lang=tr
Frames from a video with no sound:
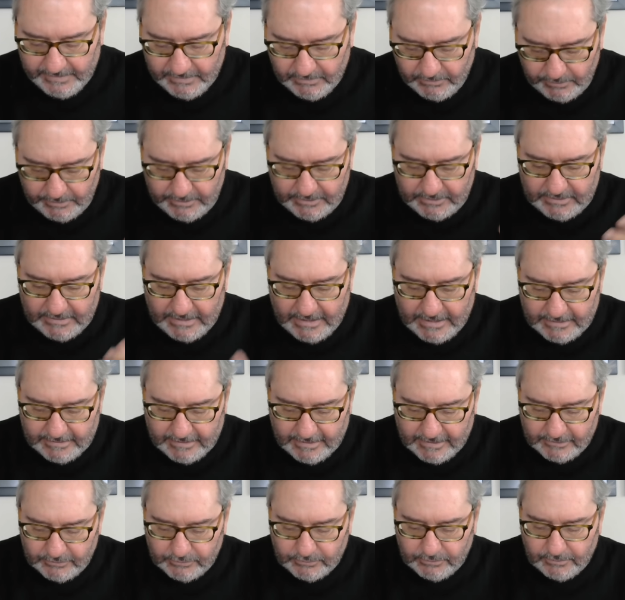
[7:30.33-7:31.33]
O
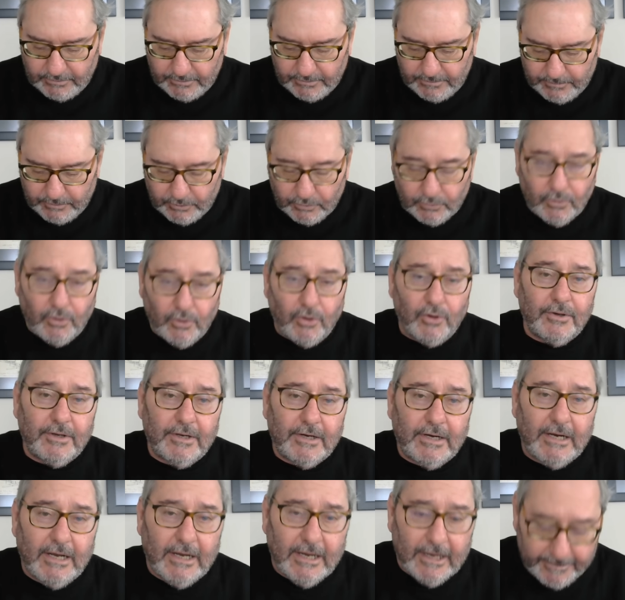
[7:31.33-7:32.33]
işlerden sorumlu.
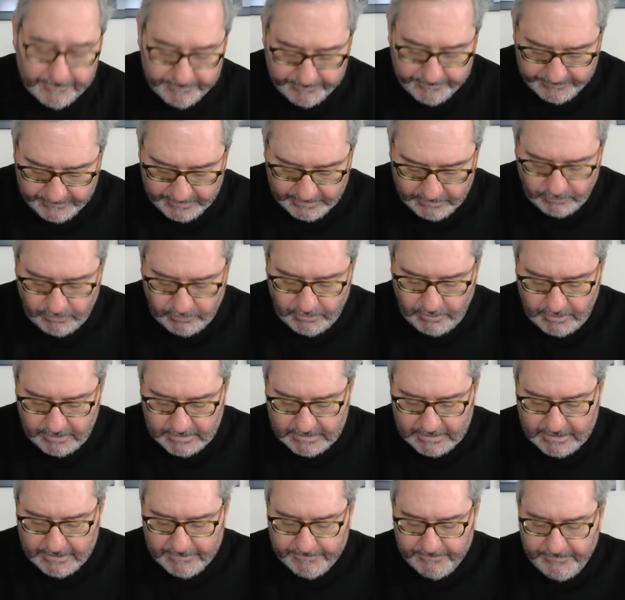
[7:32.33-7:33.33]
Kongreye Diyor
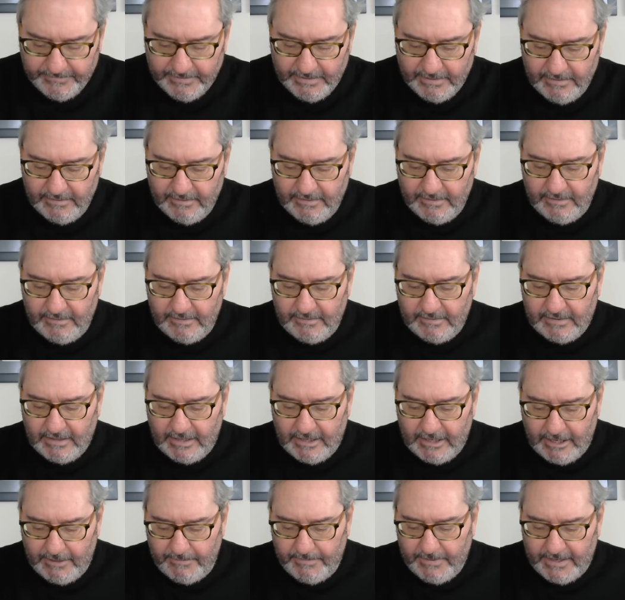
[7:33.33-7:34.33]
ki
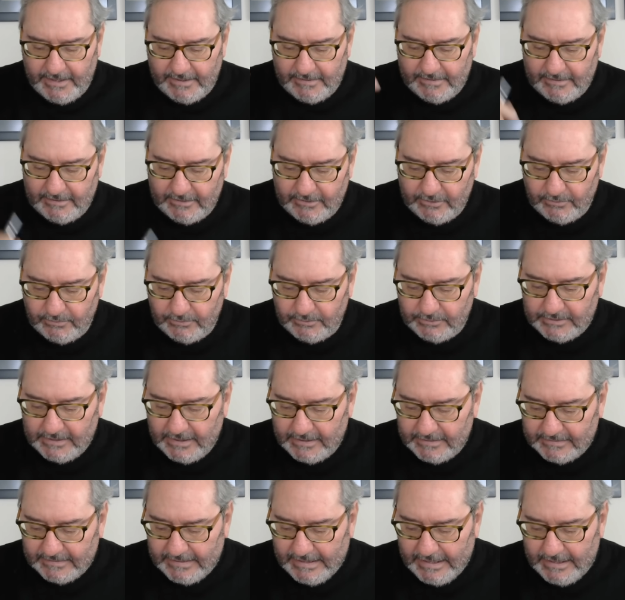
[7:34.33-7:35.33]
Karabağ'daki Rus
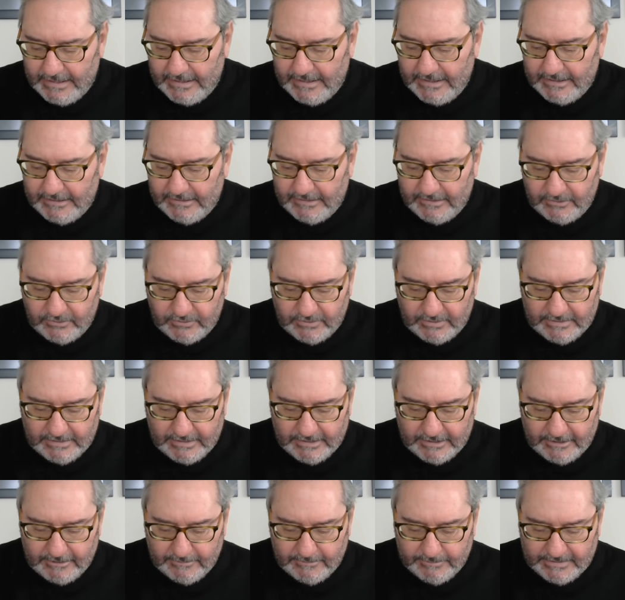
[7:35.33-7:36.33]
askerlerinin
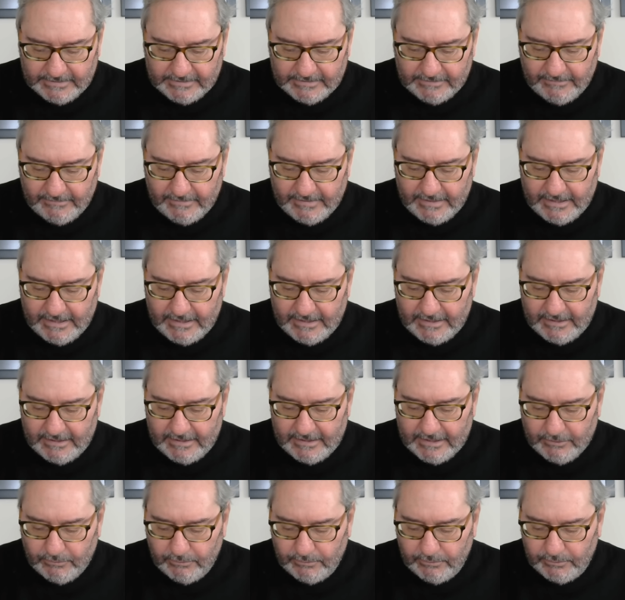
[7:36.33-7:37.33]
çıkarılması ve
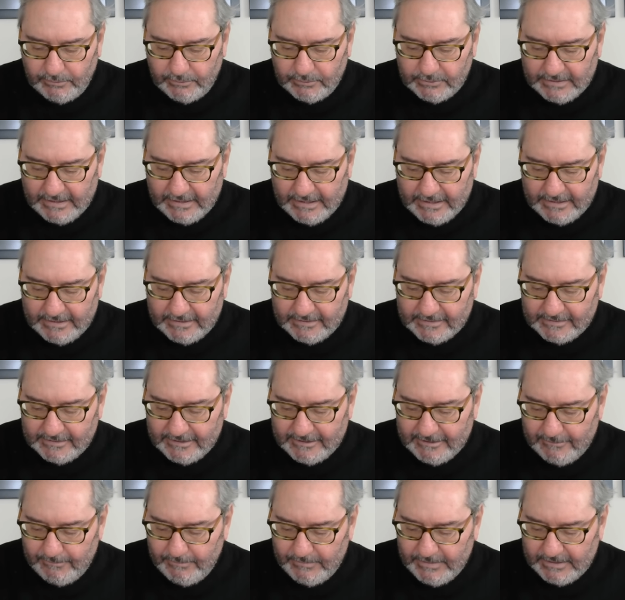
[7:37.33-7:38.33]
yerine uluslararası
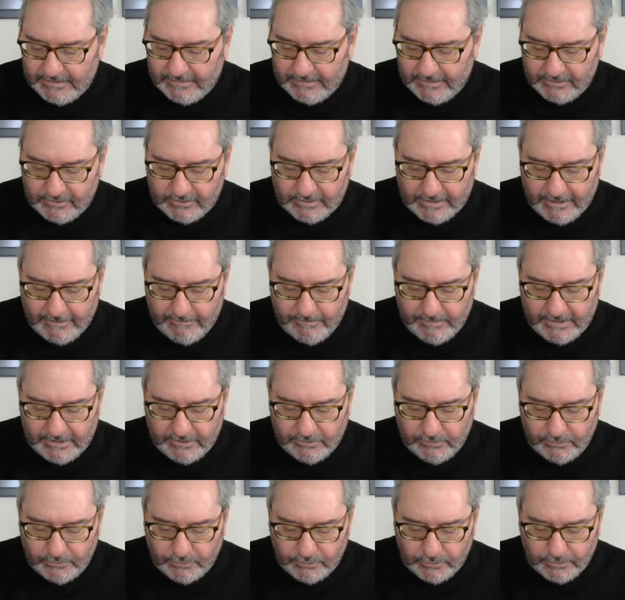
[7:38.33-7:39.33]
kimlik taşıyan bir
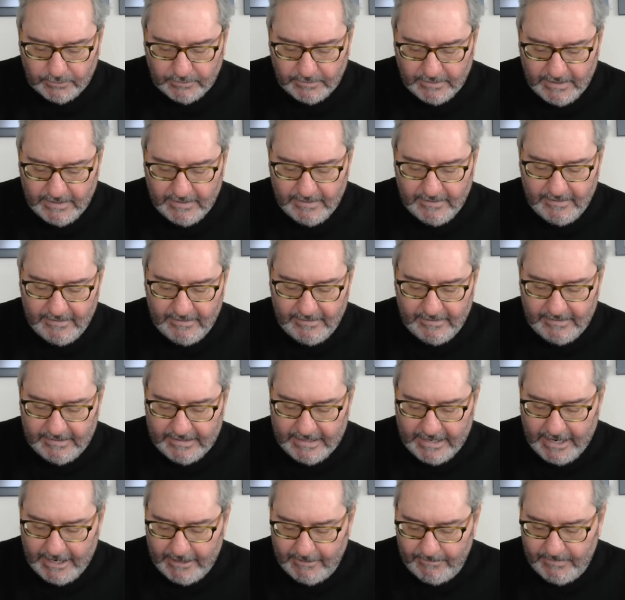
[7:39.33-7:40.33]
gücün
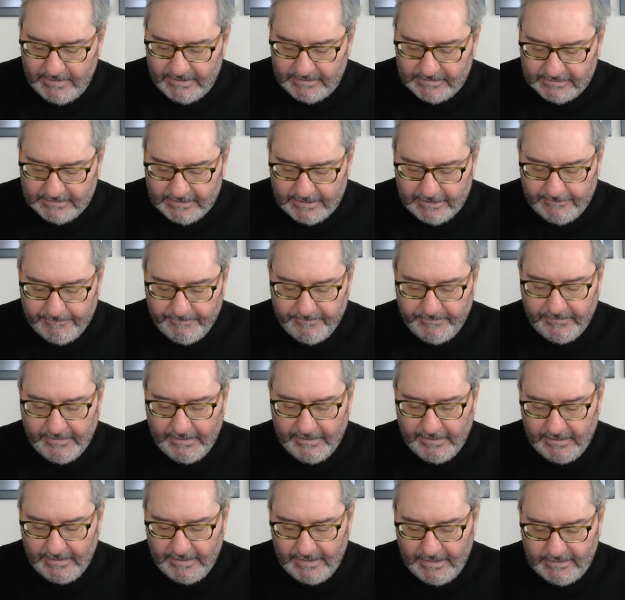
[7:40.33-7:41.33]
gelmesi
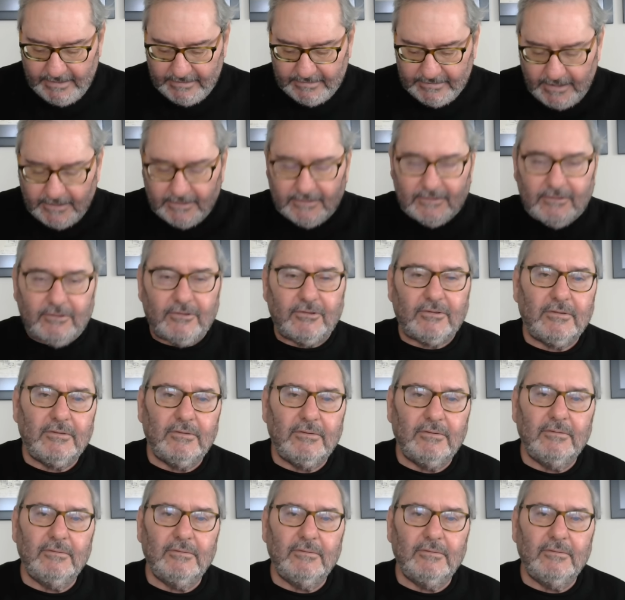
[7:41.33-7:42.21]
esastır.